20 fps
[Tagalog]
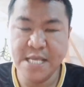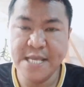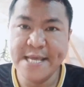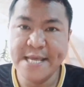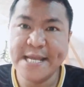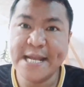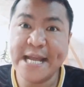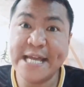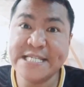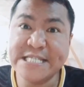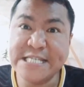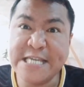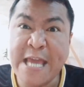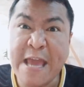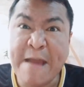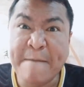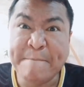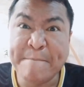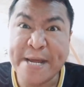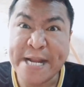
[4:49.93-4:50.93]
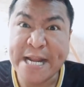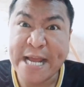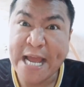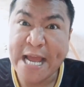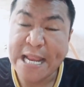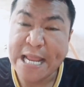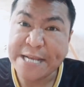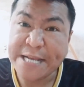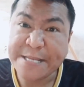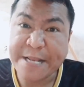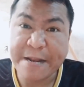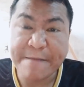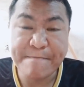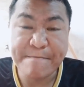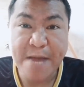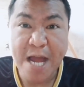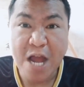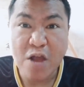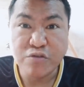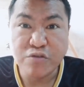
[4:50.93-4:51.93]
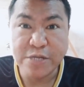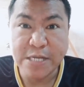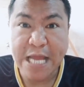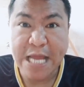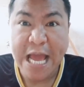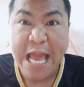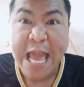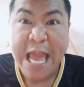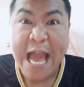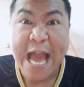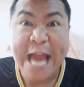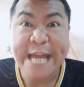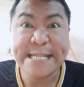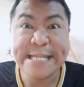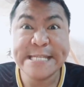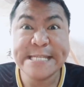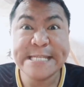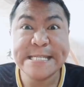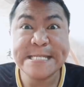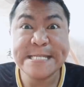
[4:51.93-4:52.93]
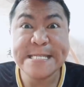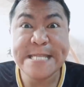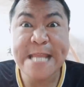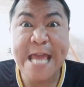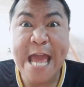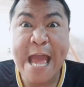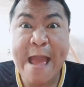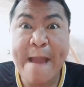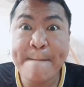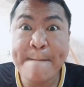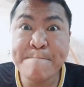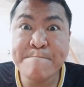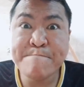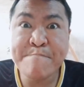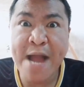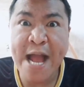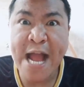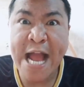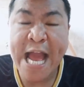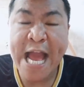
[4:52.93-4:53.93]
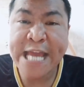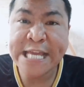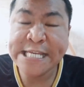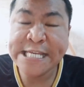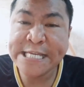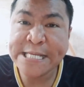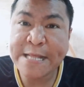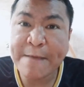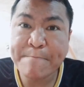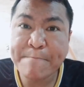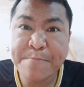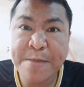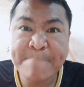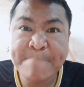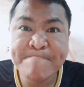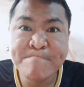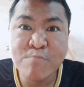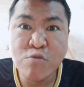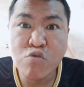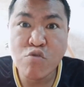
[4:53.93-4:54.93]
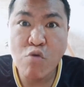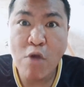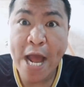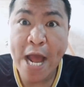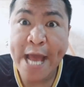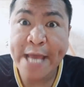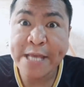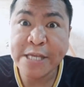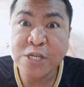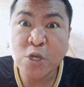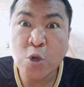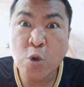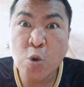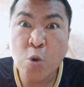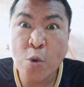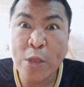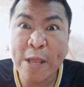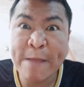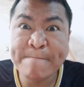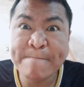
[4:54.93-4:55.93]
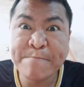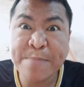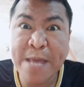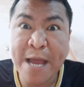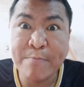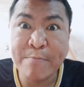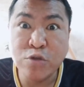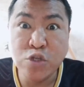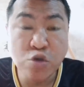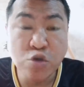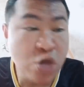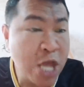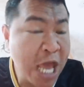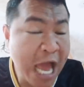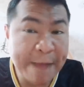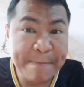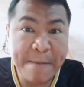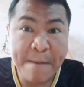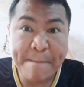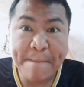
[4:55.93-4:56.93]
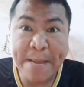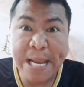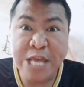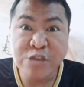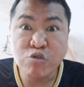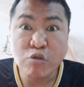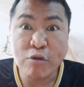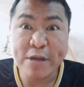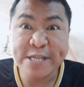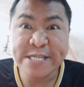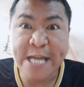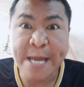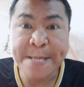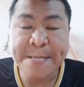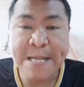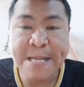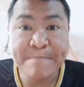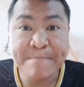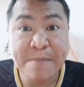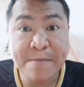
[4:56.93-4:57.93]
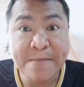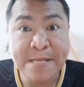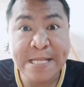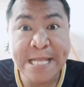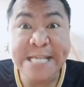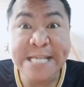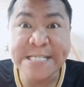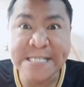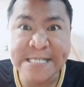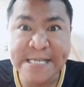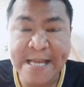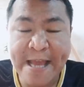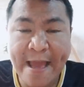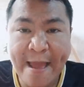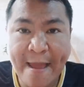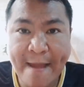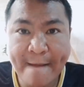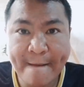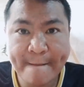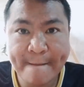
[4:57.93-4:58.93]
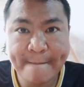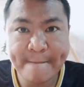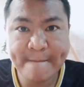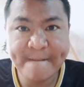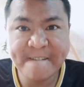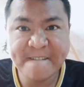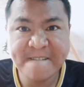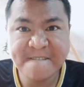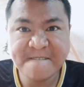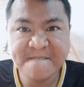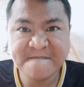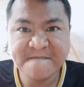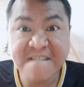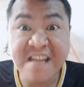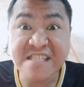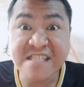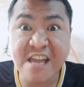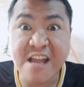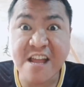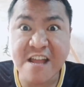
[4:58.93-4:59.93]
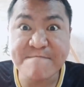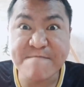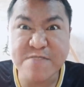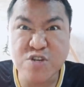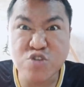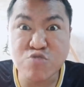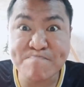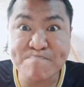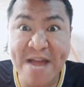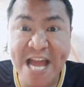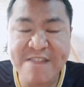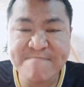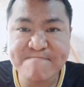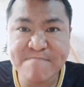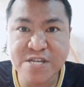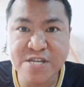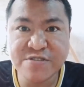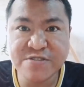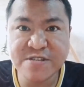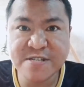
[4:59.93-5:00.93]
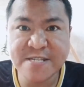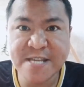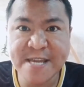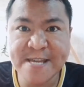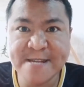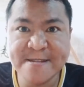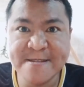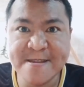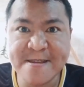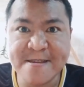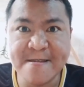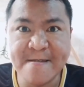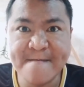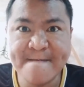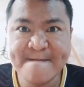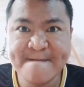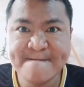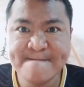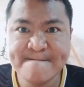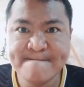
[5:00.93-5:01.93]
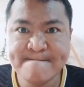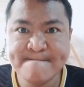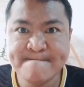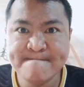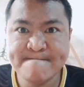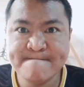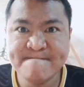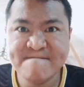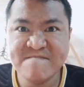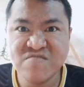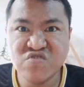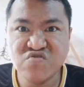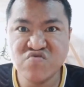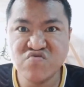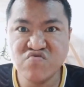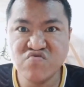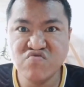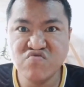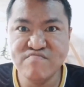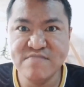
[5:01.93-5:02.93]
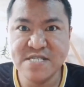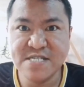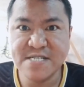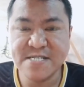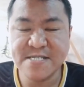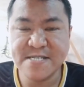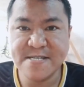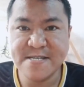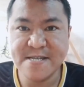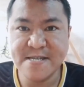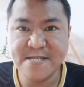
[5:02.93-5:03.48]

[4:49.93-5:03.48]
kasi marangal ang trabaho nila at napakahirap ng buhay OFW ang mapalayo ka sa kanilang pamilya sige nga nasa ka bang lupaalp ngayon ng daigdig Lusubin kita dyan